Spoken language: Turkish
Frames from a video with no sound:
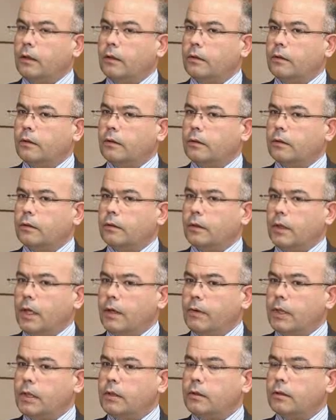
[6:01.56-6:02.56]
Ee,
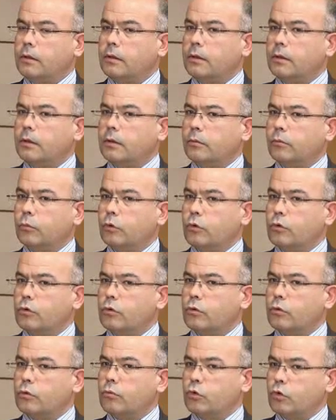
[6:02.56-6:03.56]
evet, e,
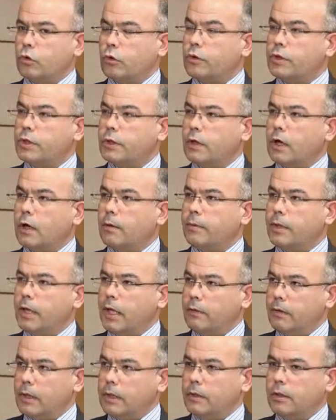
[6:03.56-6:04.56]
bunun bu sorun cevabı
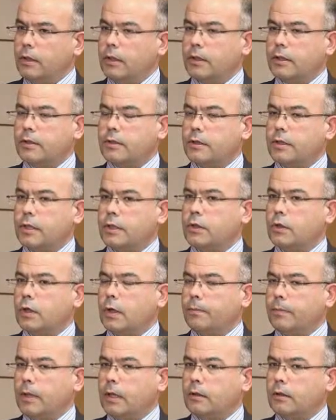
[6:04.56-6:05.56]
evet diye kısaca
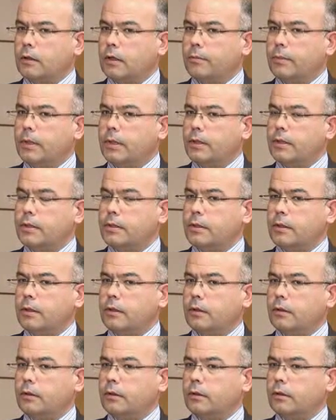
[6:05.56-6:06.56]
cevaplandırabiliriz.
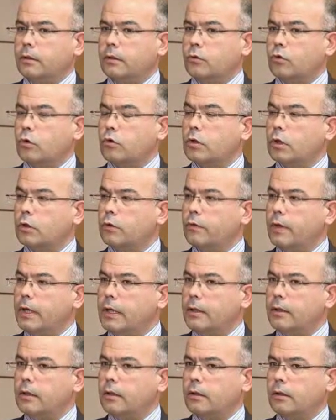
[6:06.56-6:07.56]
E, sosyal
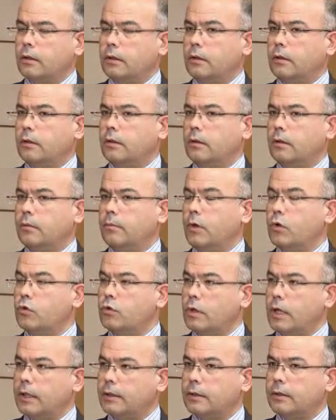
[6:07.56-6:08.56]
güvenlik e,
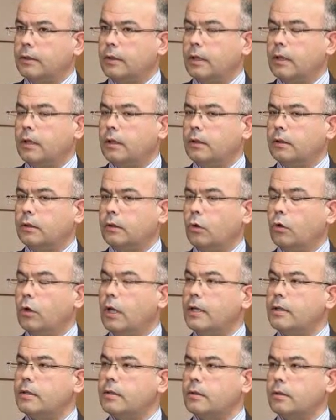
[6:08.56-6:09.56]
mevzuatında e,
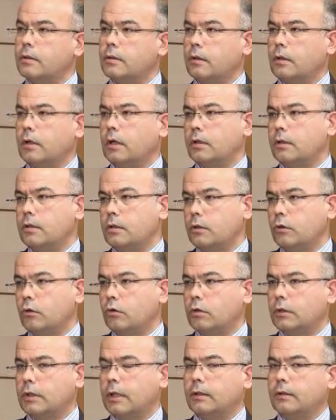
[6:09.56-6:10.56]
ölen kadın
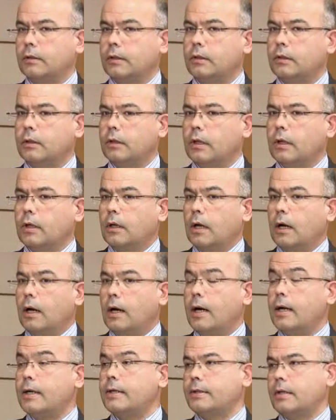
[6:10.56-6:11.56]
sigortalının
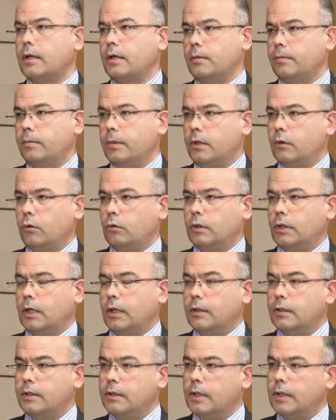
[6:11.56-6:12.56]
hak sahipleri
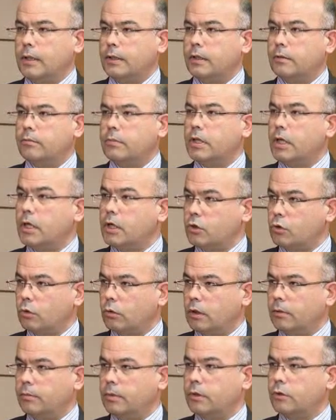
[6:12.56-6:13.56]
olarak nitelediğimiz eş
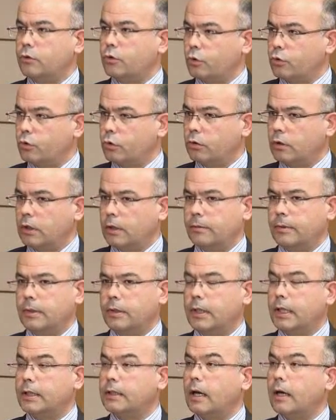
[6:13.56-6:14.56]
olabilir, çocuk
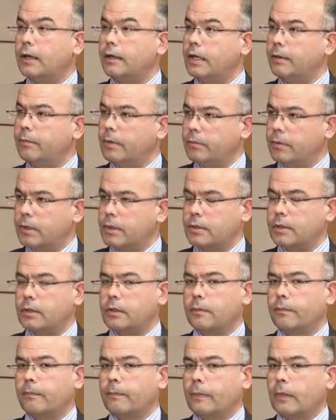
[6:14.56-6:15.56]
olabilir ya da anne
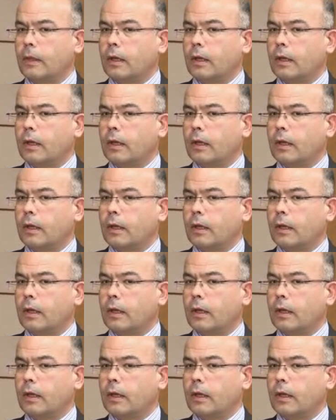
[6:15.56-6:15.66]
babası